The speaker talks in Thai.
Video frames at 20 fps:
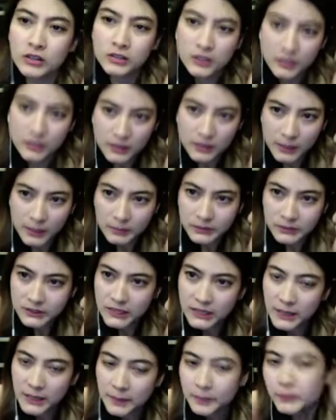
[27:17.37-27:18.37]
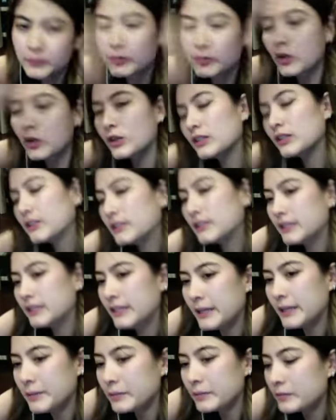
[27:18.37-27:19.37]
ตัมซับ กด
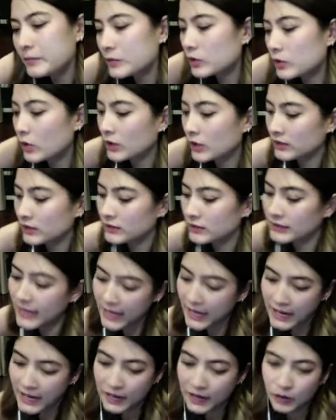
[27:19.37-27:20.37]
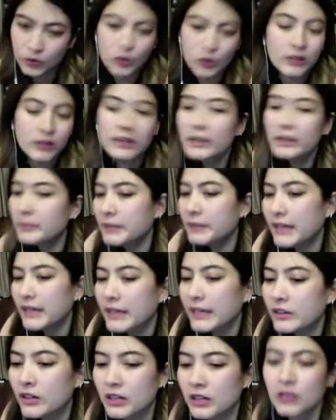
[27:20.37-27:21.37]
ยิ้ม กดดาวกดมีอะไร
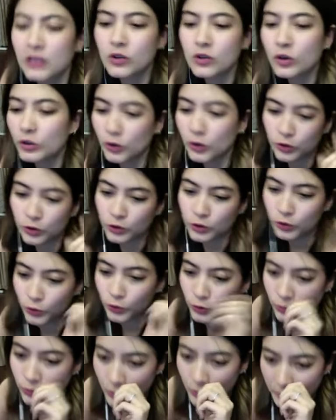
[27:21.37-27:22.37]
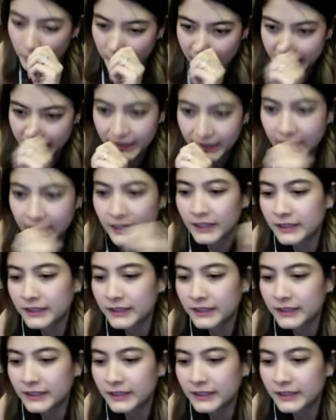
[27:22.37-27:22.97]
ให้กดก็กดกดกดกดกดไปนะคะ